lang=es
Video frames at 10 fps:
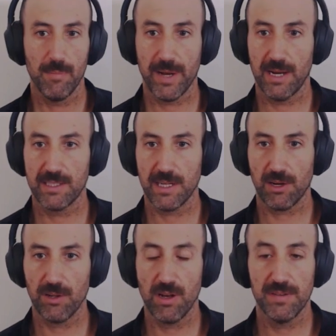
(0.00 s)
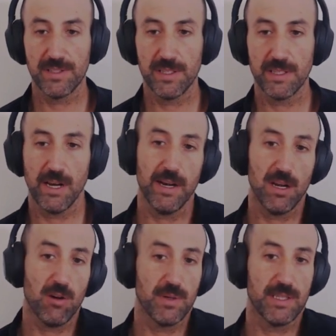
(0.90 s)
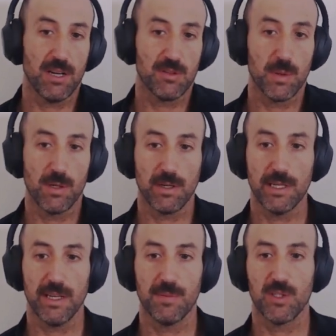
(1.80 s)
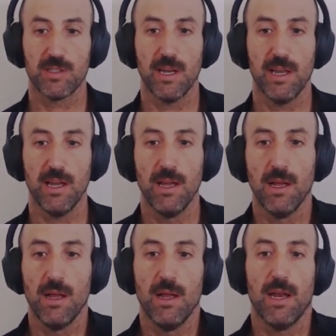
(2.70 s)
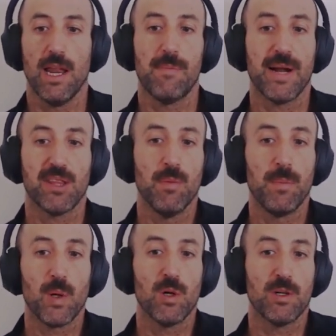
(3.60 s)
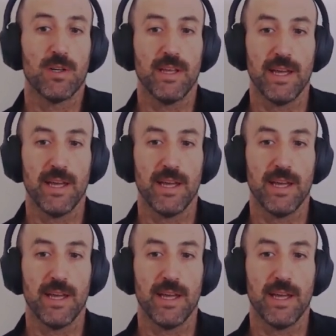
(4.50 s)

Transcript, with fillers: para el desarrollo del Feature Engineering comentaros, bueno, que tenemos eh, la parte un poco ¿no?